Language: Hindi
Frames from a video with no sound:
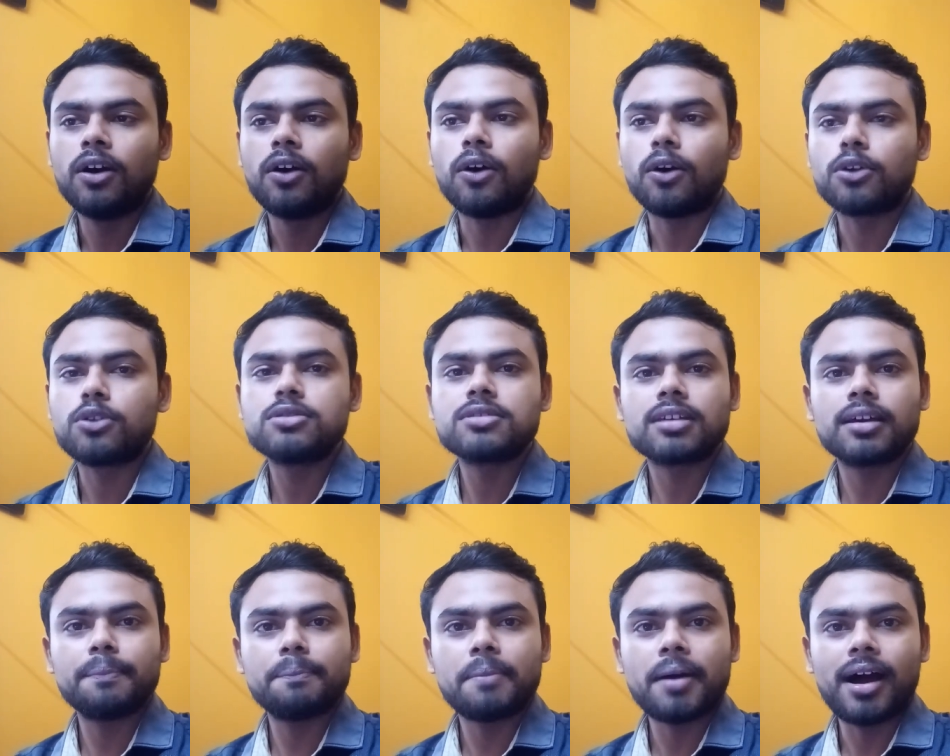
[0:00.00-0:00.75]
और
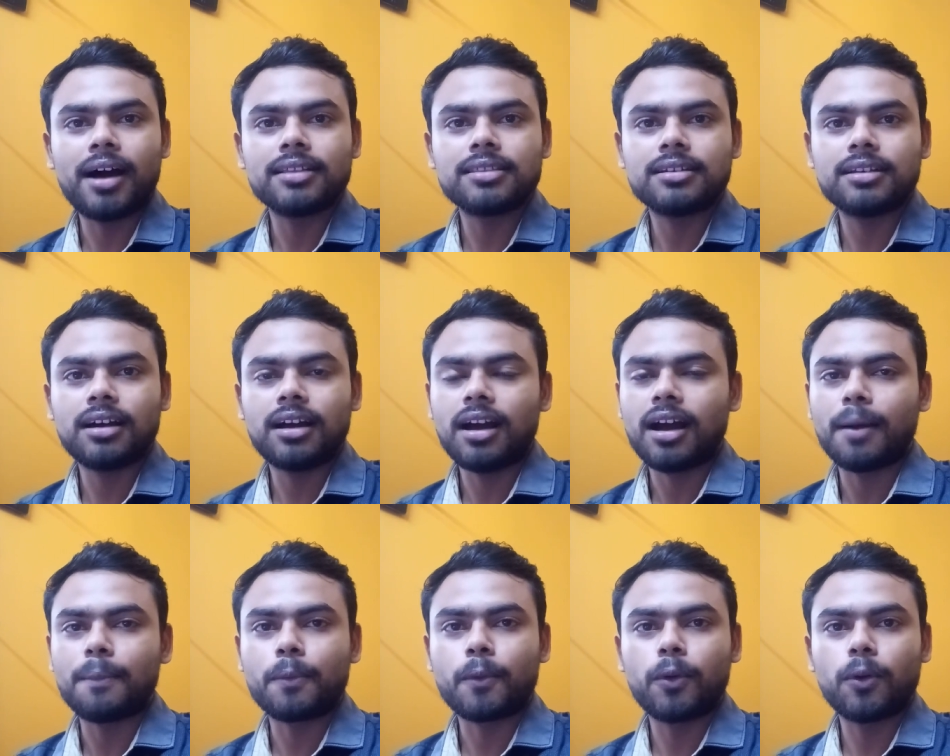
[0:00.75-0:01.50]
उसके बाद ना
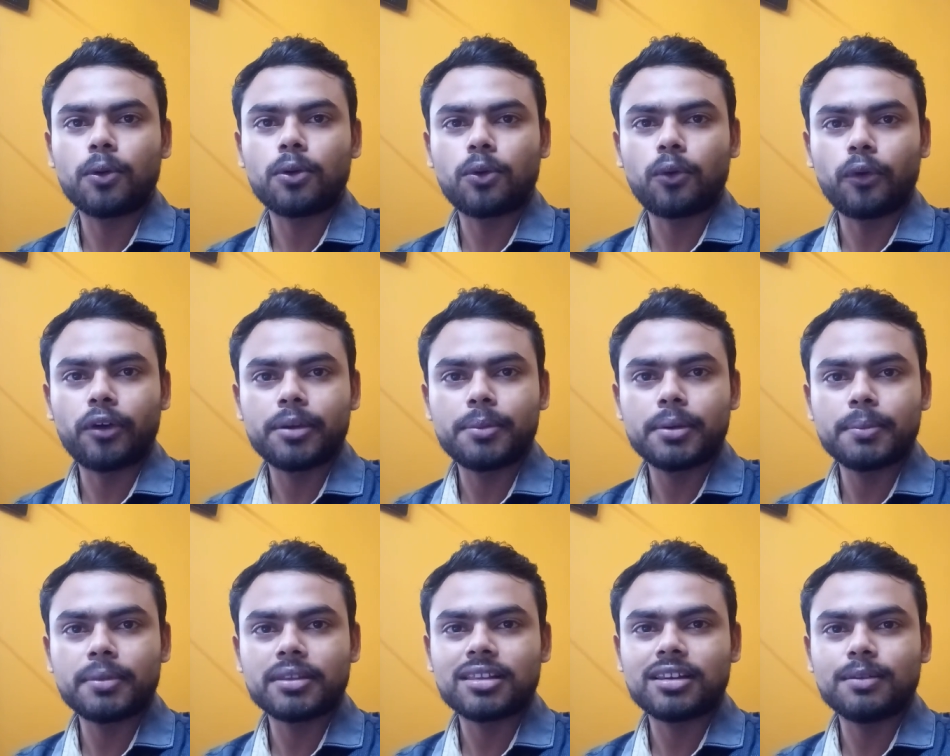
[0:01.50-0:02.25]
आपको कोई
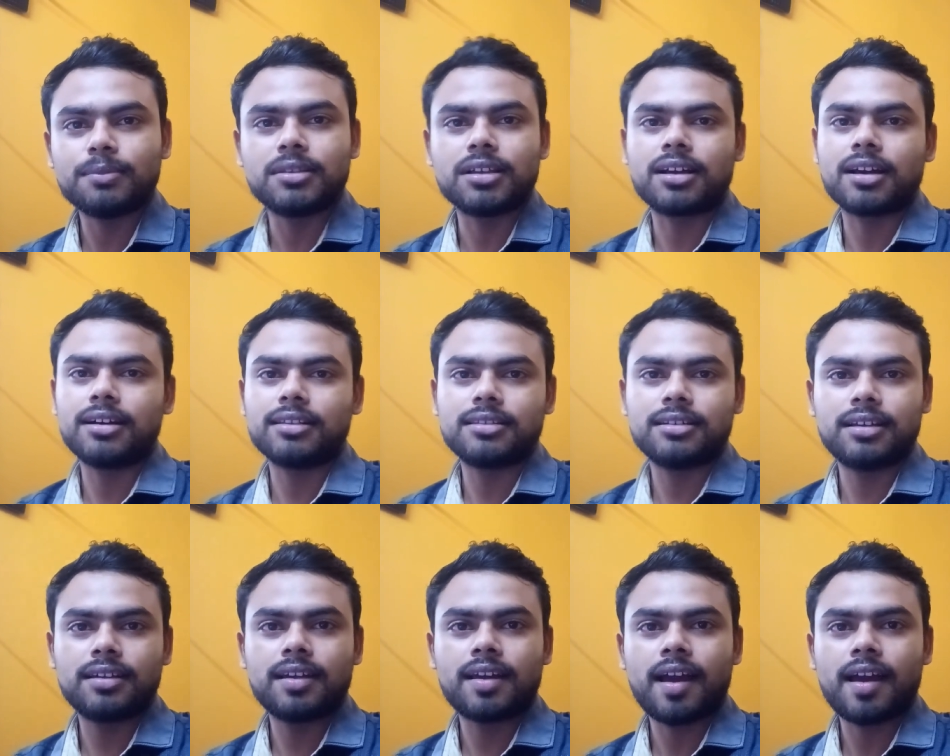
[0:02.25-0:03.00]
भी मतलब दिक्कत
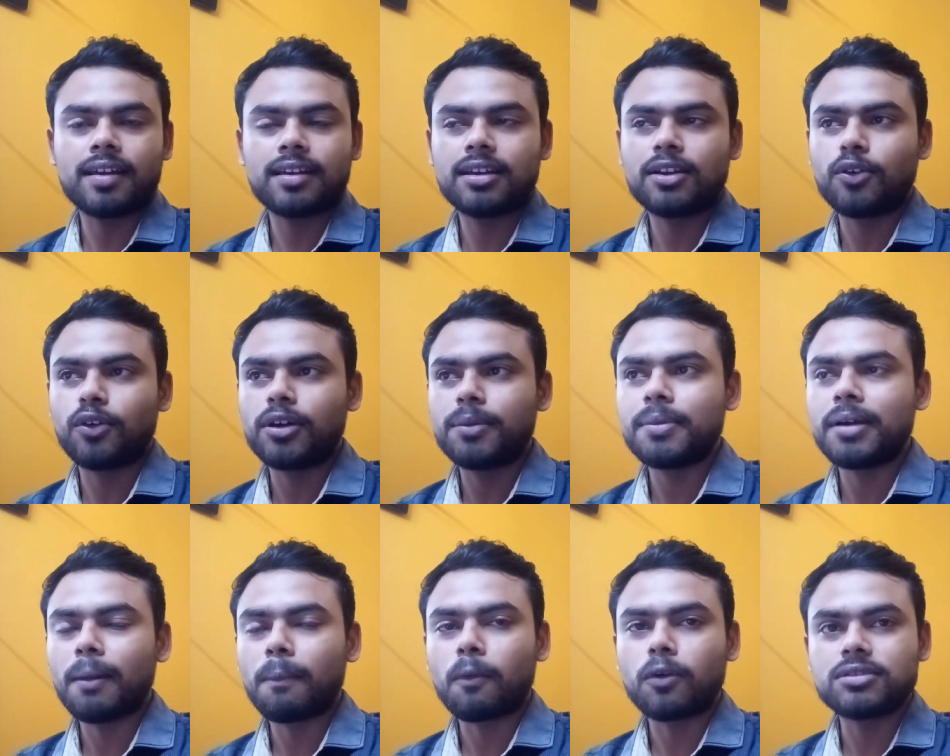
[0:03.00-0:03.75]
नहीं आएगी कोई
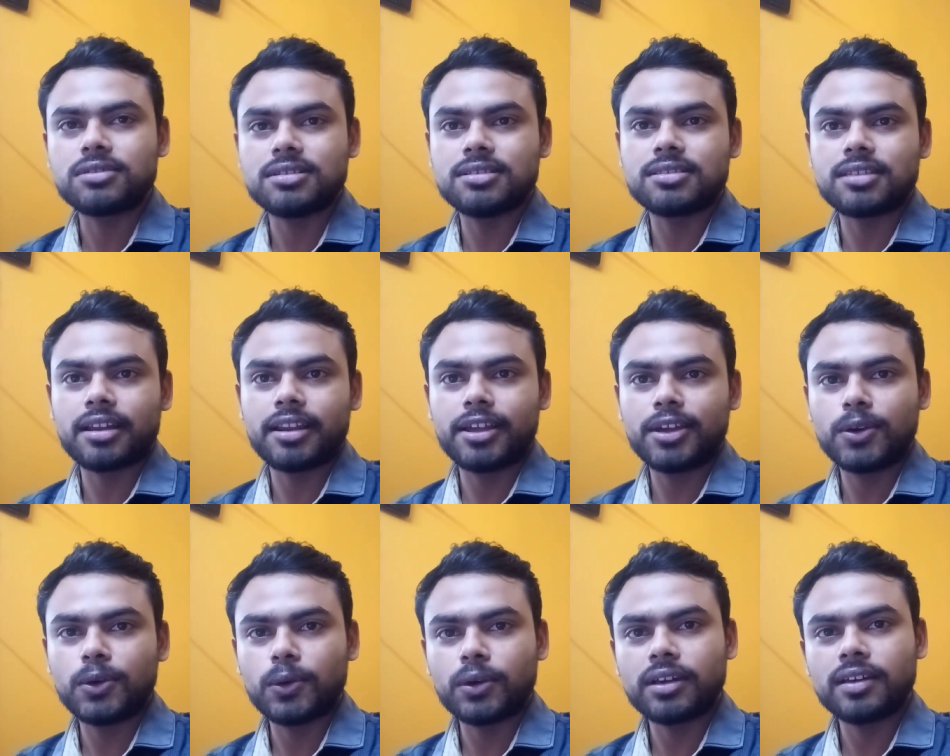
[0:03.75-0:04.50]
भी आपको चिंता
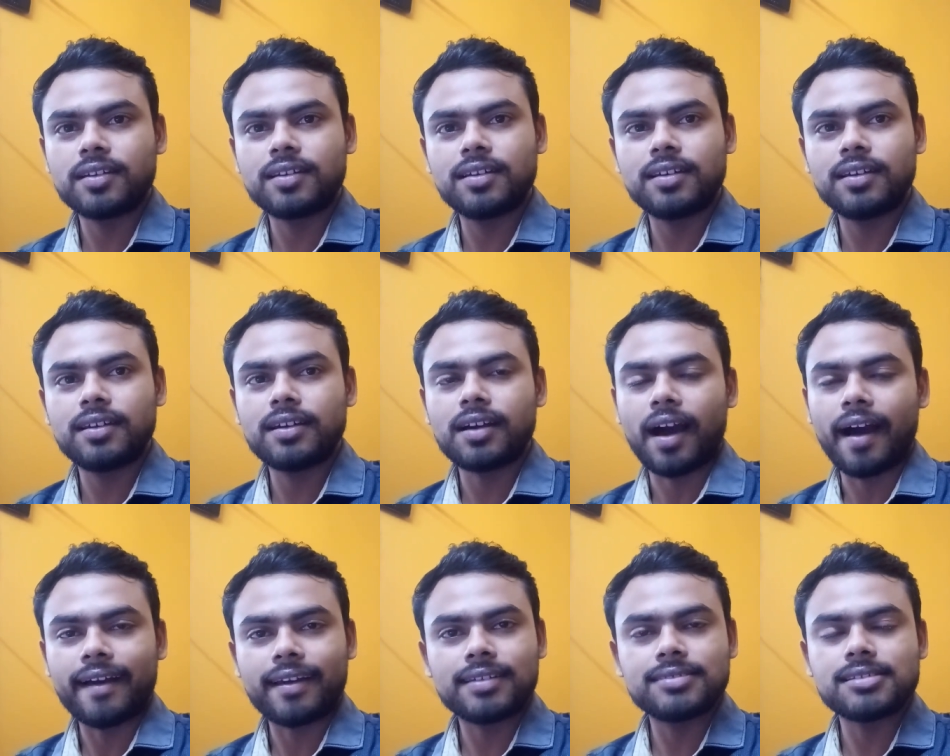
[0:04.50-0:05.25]
नहीं होगी कि
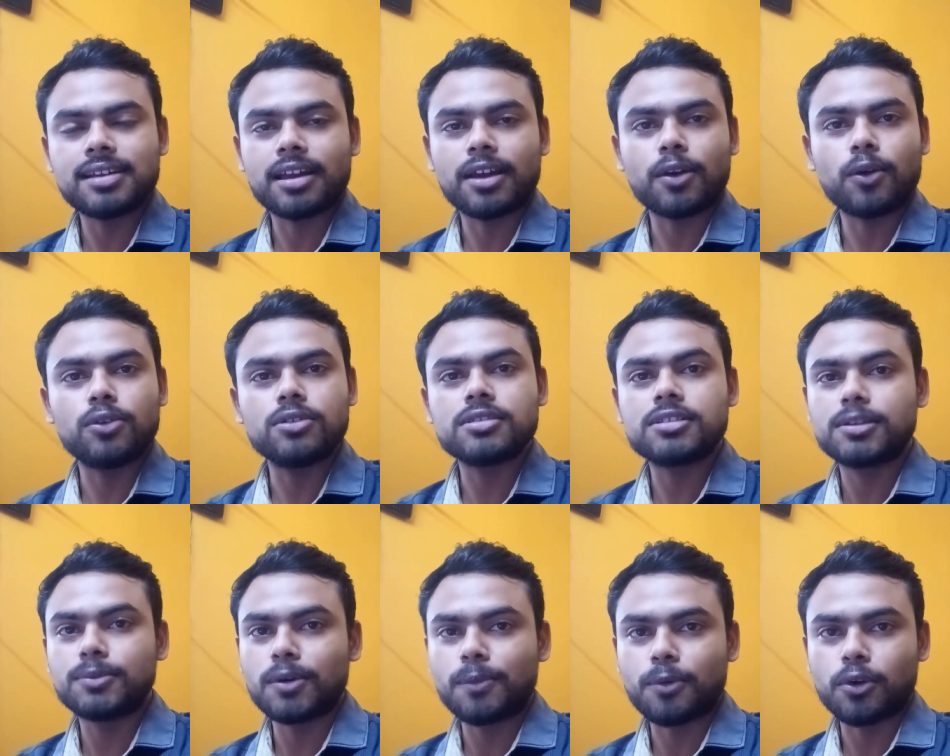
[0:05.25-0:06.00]
आगे जाके कौन
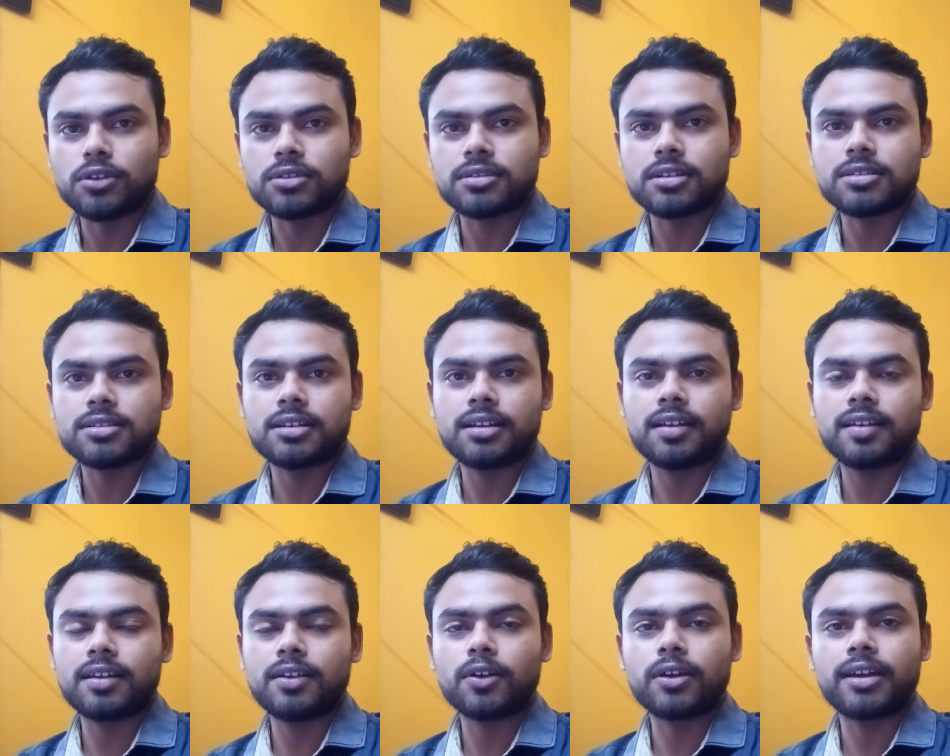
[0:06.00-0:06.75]
सी वो प्रोसेस
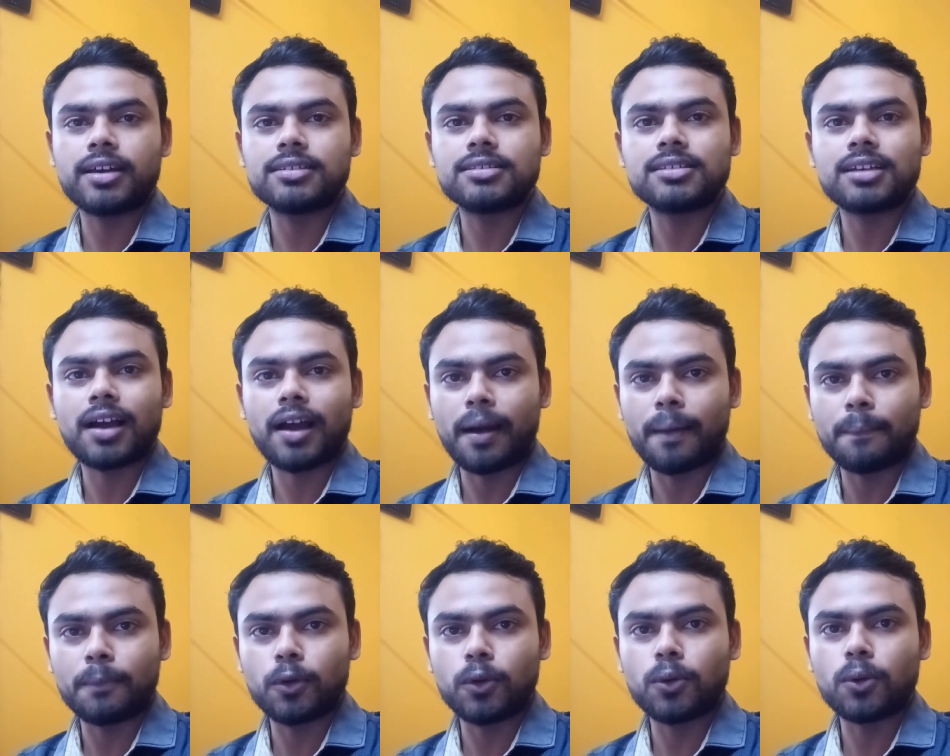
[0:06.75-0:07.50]
रहेगी और कैसे
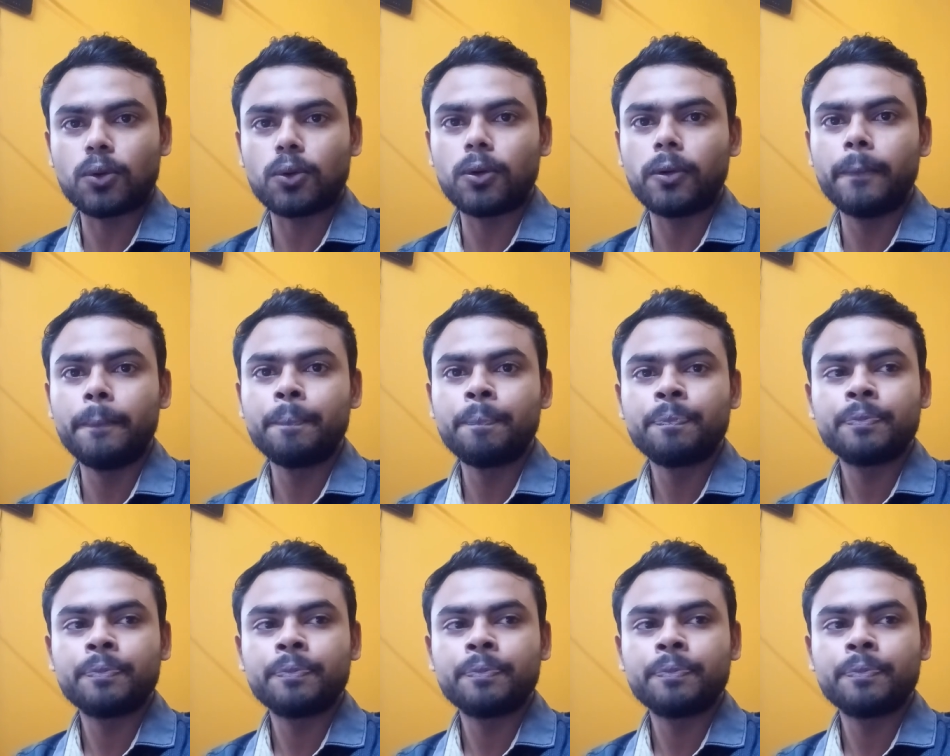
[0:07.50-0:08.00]
हम लोग को